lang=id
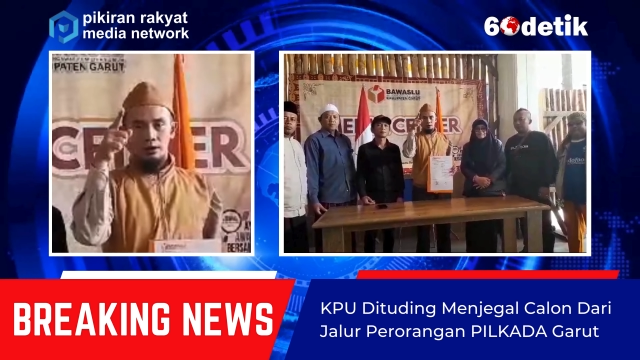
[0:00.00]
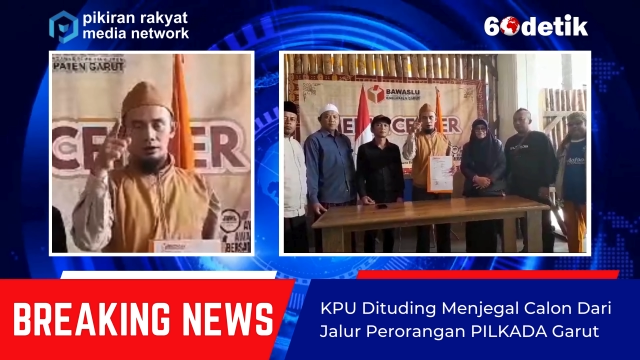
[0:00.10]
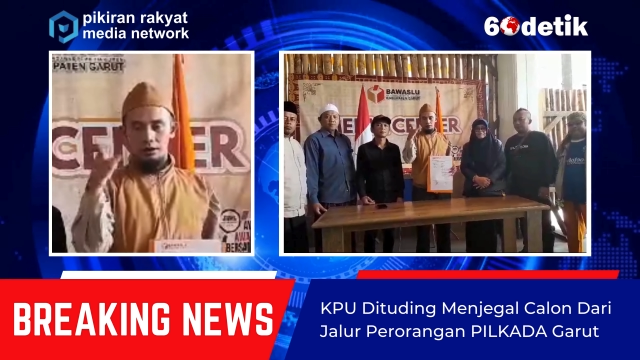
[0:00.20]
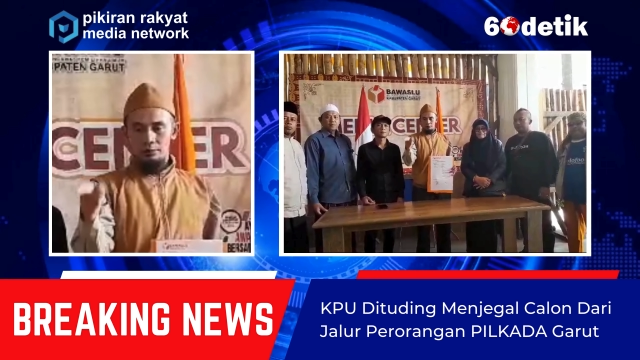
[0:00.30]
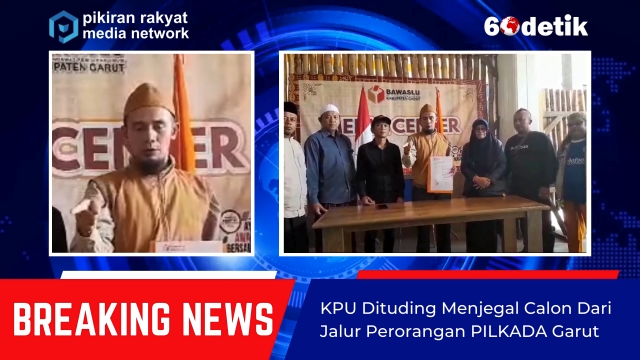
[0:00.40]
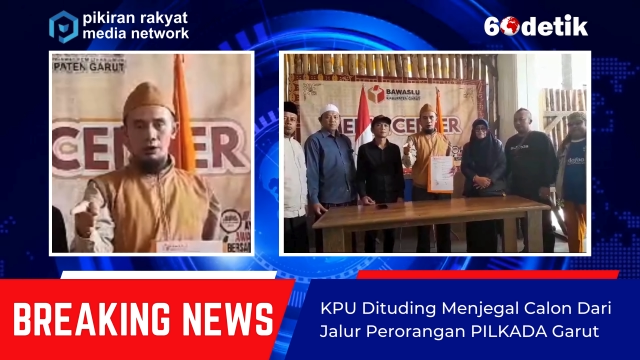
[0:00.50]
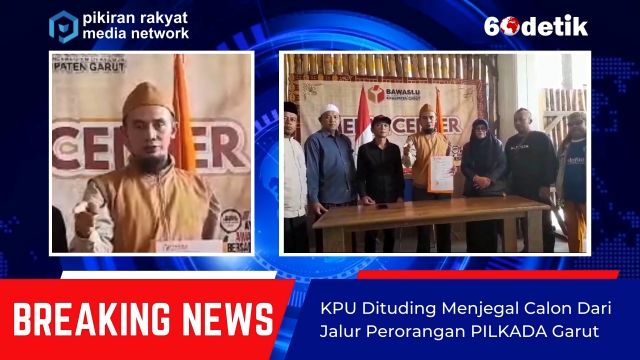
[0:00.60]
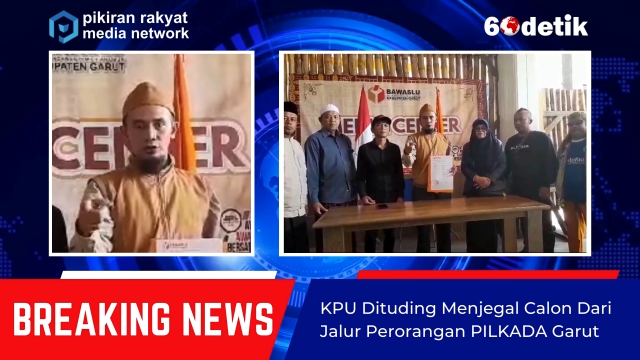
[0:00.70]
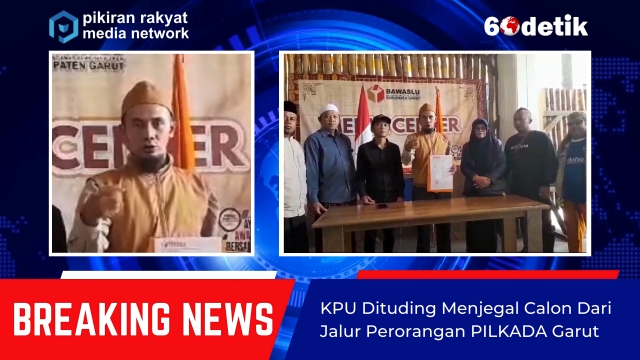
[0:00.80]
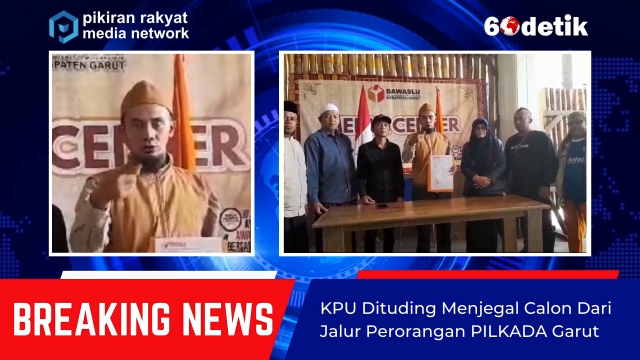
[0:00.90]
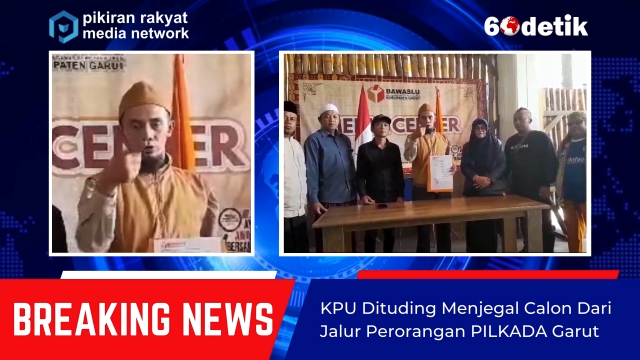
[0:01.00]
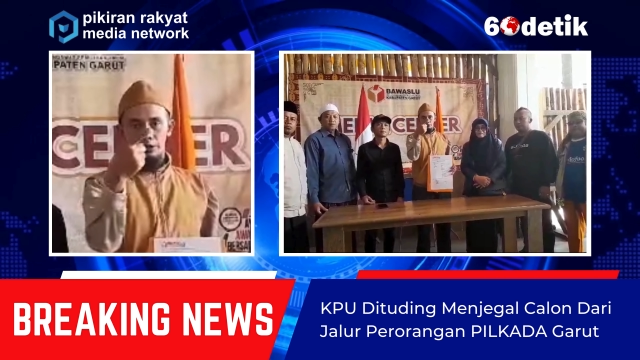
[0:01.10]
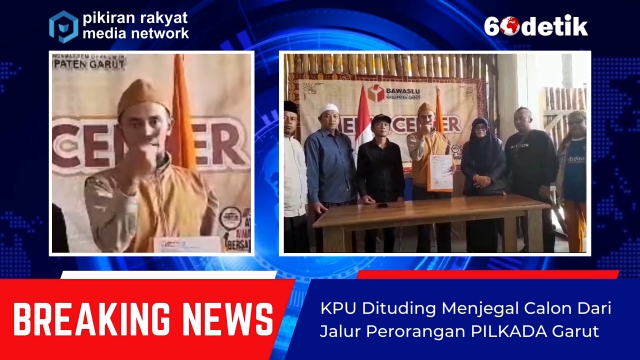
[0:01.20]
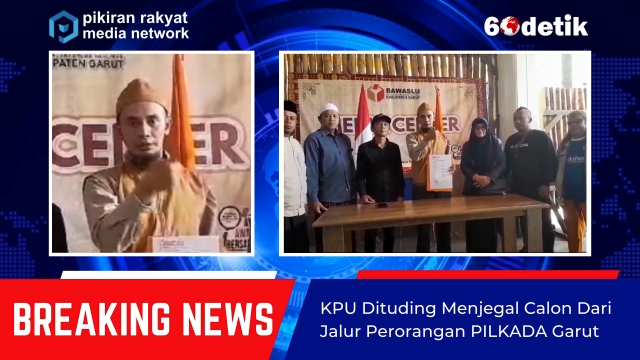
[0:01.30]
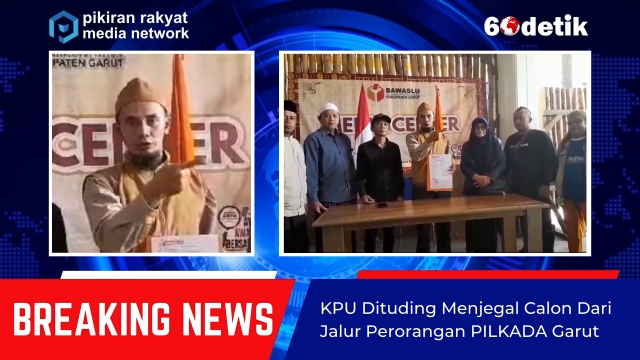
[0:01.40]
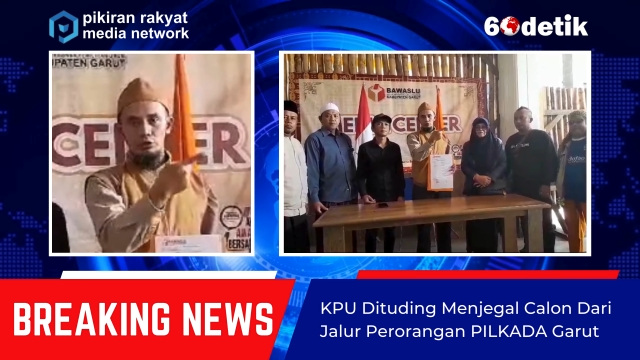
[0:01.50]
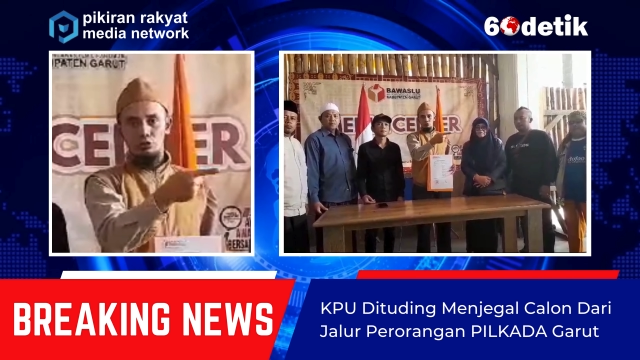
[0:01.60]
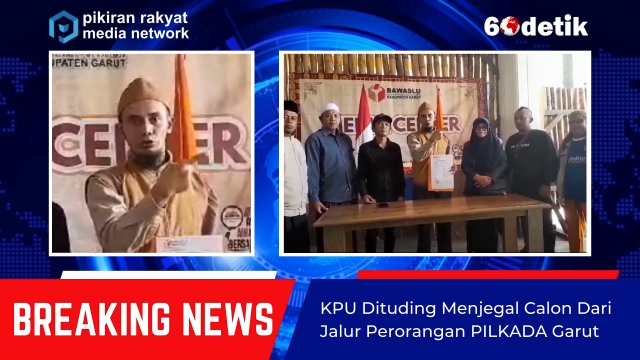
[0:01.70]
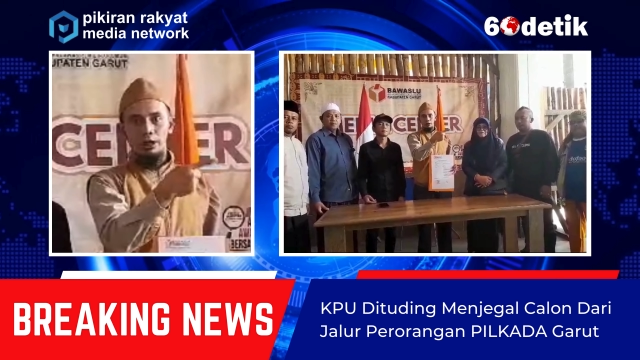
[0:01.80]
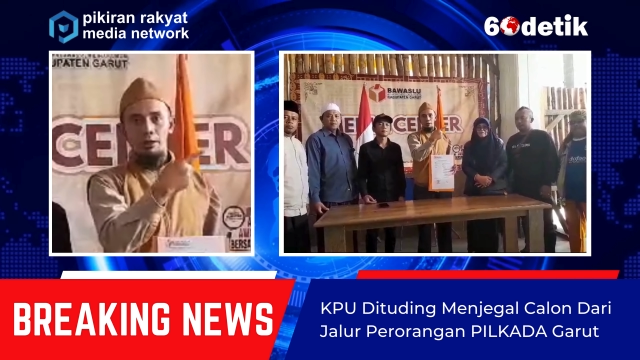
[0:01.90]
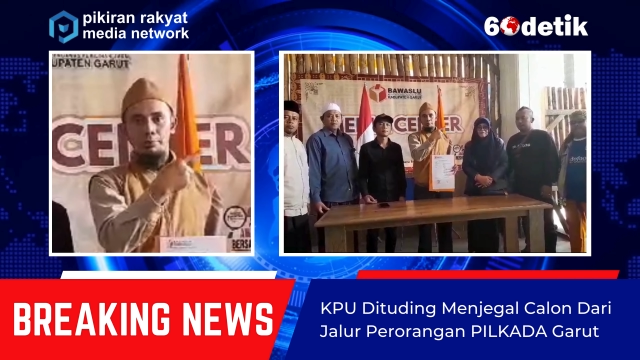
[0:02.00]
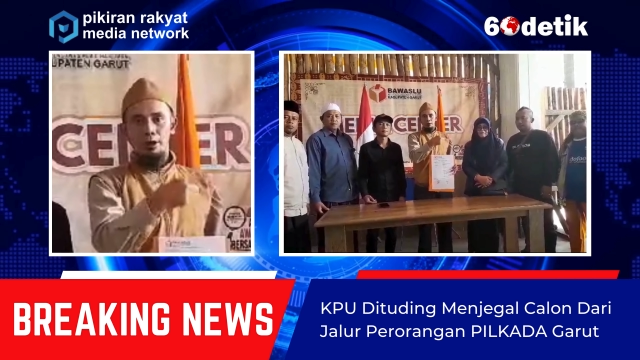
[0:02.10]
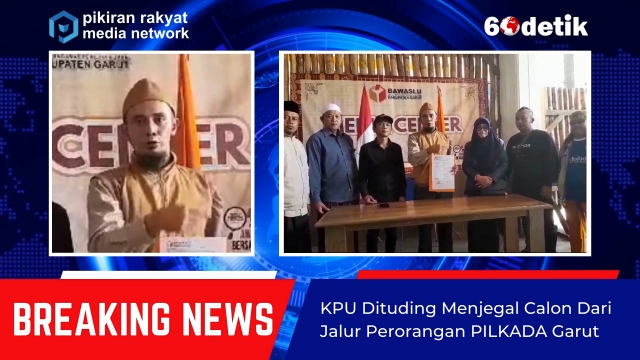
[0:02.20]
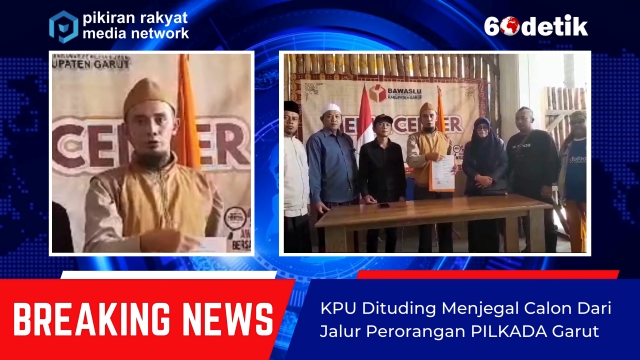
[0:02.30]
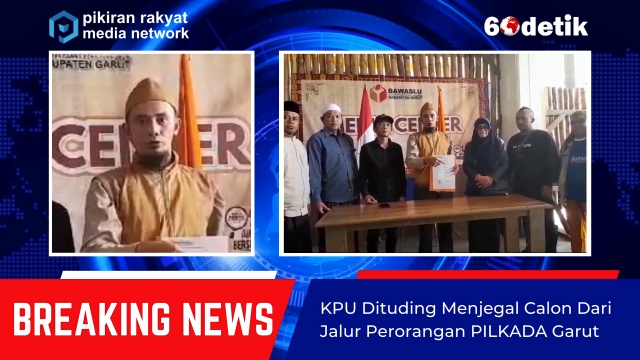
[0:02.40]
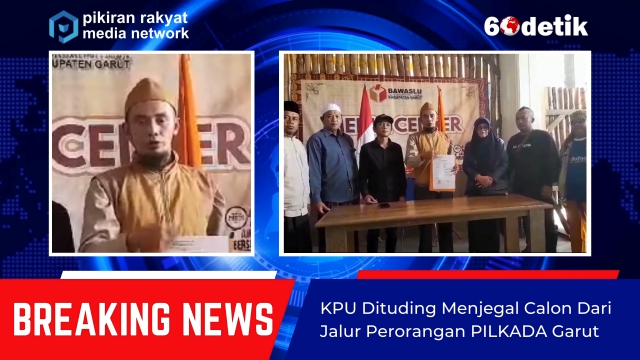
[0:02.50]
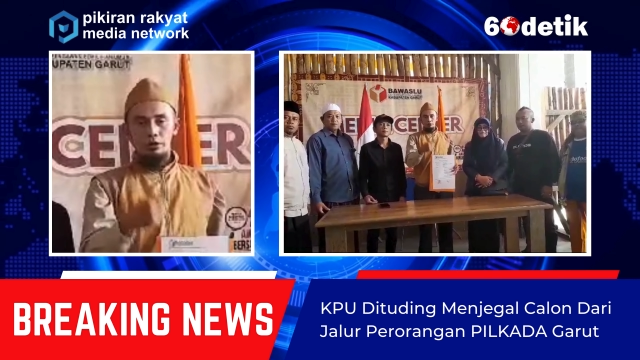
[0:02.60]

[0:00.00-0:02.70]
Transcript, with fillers: eh, ke Bawaslu, kita tuntut KPU.